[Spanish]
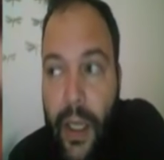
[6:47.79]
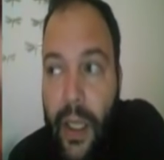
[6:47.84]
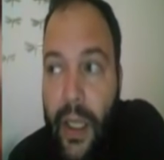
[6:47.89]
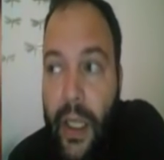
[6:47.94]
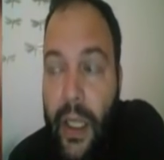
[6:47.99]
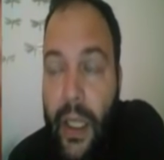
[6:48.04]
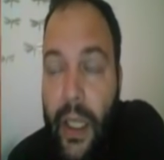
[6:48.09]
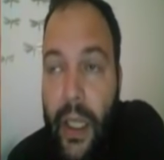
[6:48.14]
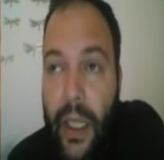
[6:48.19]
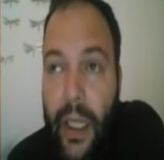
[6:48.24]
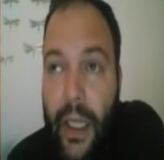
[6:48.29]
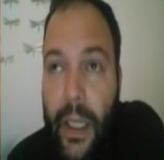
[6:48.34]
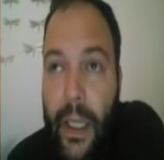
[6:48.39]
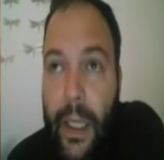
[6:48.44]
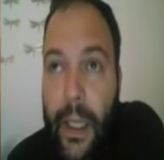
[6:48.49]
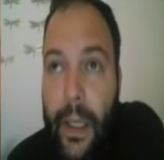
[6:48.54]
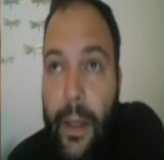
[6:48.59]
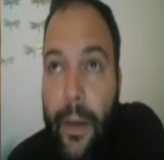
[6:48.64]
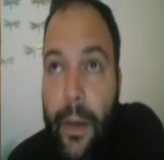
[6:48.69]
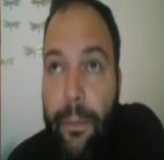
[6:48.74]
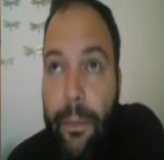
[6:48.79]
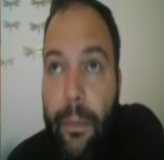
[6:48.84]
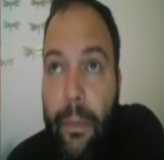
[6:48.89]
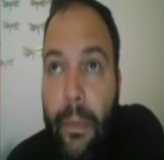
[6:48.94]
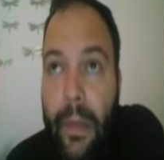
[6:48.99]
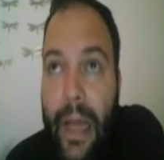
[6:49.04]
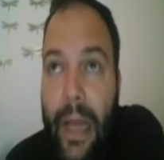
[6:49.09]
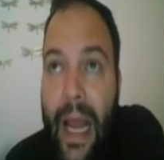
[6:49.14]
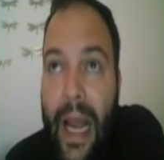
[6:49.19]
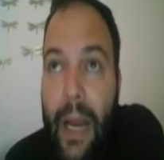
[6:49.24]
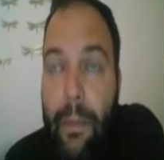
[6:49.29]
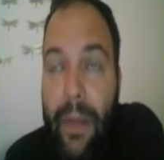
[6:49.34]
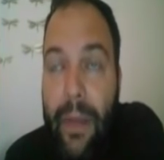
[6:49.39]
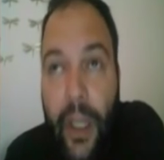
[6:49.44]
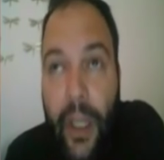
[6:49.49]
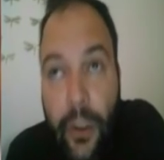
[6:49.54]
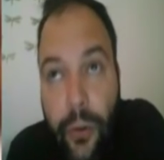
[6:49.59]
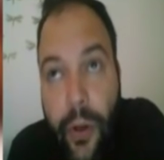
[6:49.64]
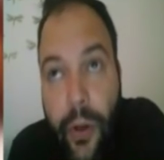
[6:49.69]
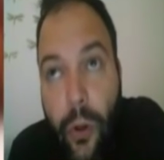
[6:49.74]
Y el
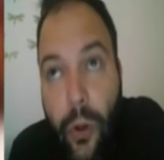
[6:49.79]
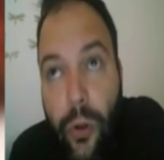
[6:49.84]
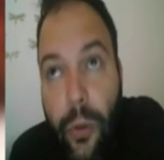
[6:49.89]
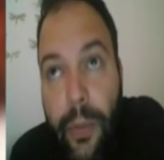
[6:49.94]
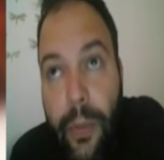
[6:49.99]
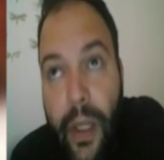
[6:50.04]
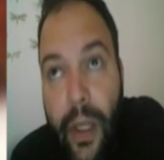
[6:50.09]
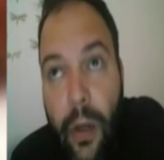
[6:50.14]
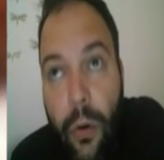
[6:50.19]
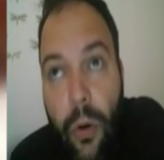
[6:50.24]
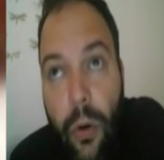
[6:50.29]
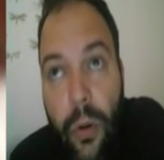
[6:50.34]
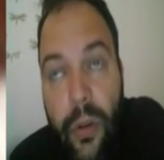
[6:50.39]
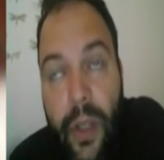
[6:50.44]
ministro de Economía de,